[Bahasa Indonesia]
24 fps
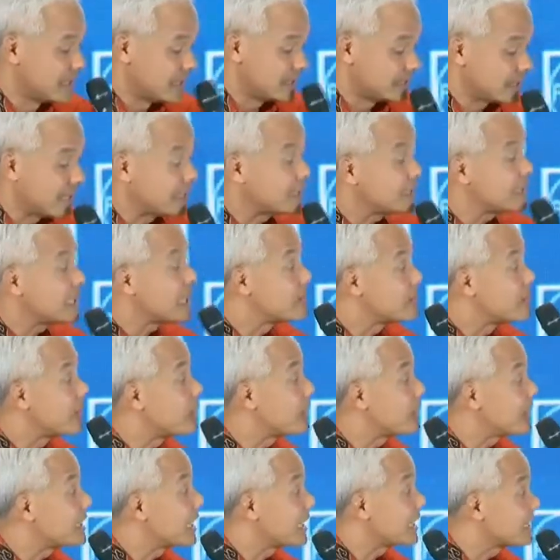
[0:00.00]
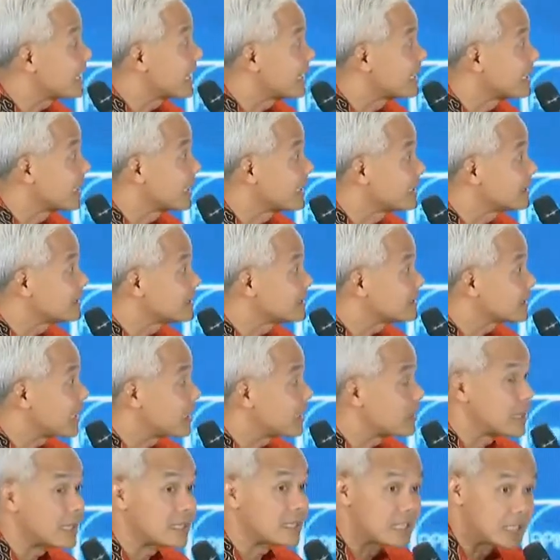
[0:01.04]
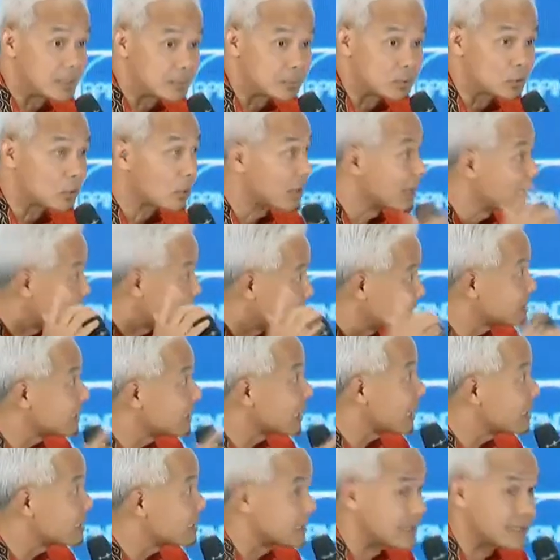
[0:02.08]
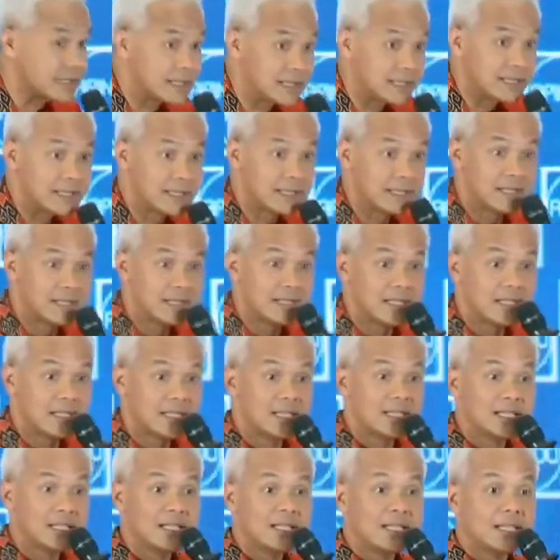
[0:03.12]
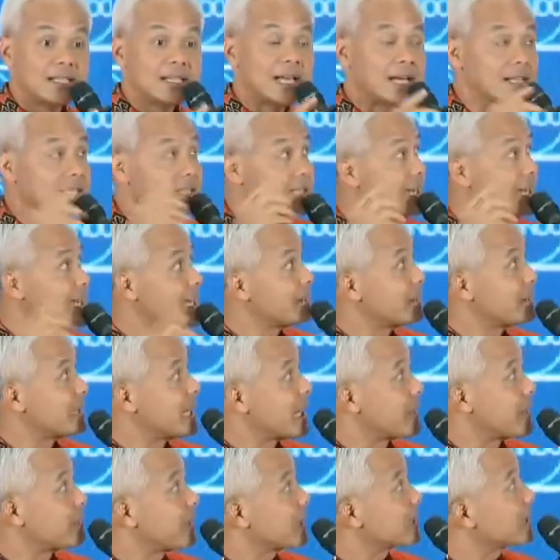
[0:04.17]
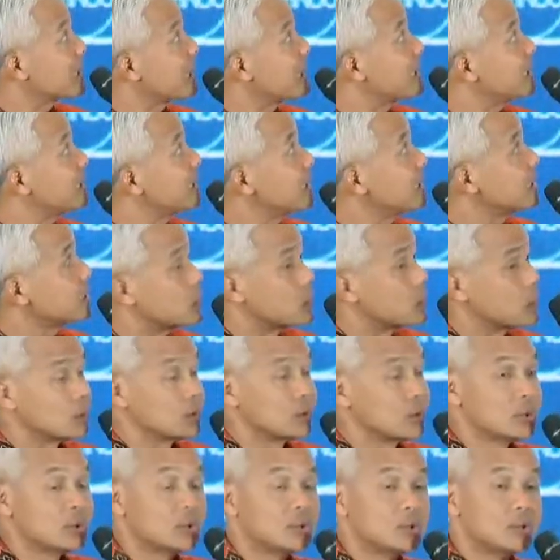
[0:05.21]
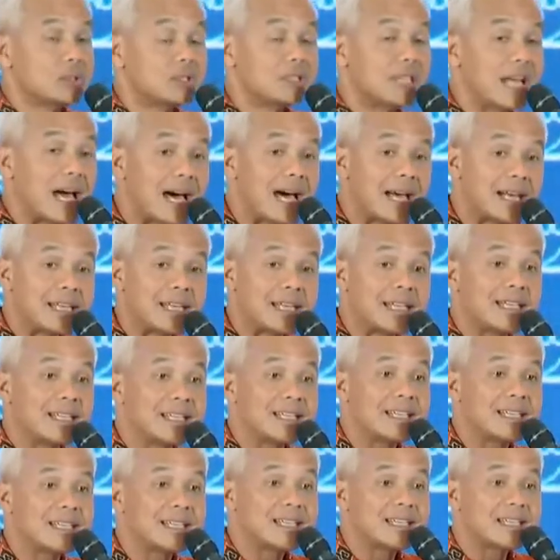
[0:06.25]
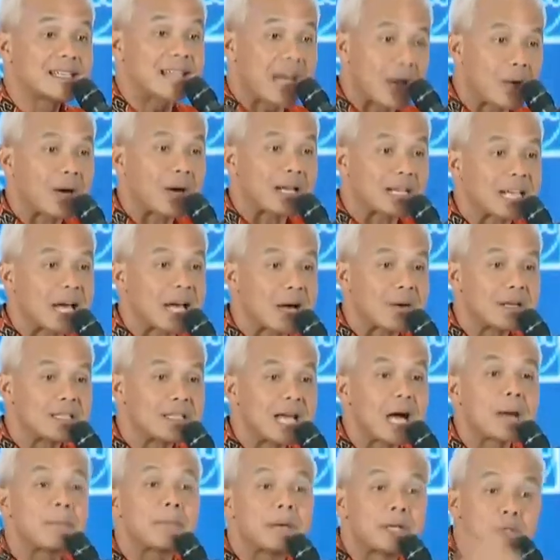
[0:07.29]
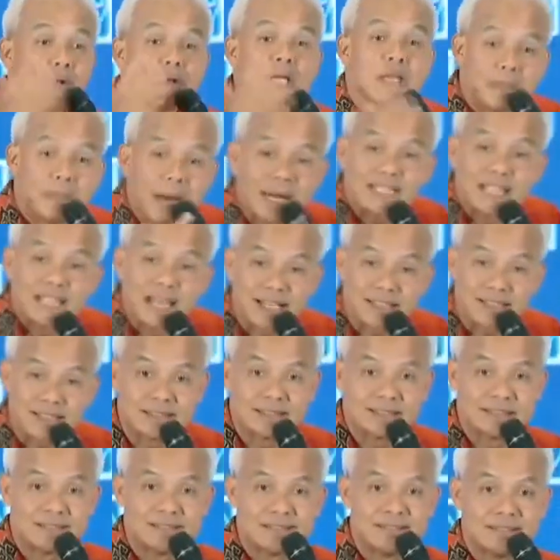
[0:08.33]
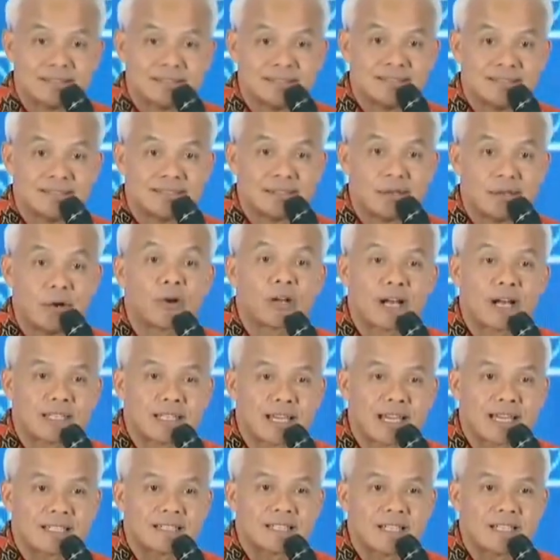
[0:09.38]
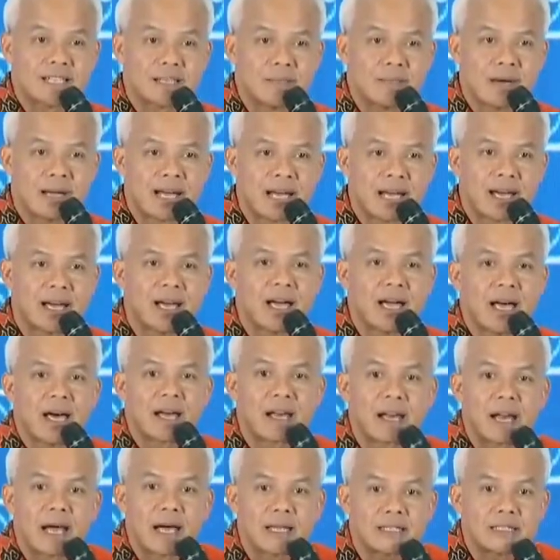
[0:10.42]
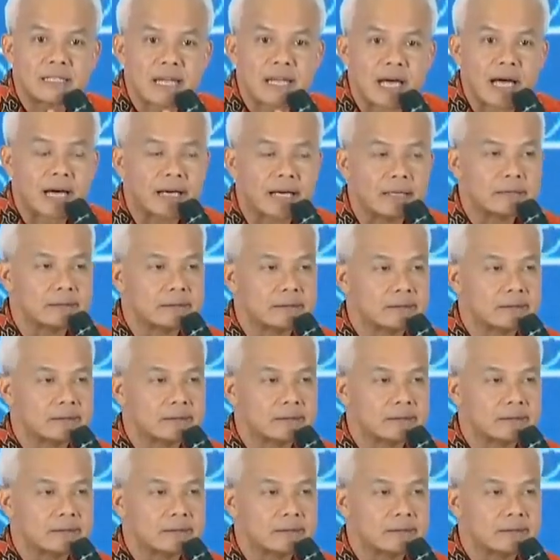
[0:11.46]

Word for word: Saya tidak bawa datanya, kalau nanti dibutuhkan akan saya kasih. Dan saya mendapatkan itu dari kawan-kawan yang peduli pajak. Orangnya kerja di mana? Rahasia.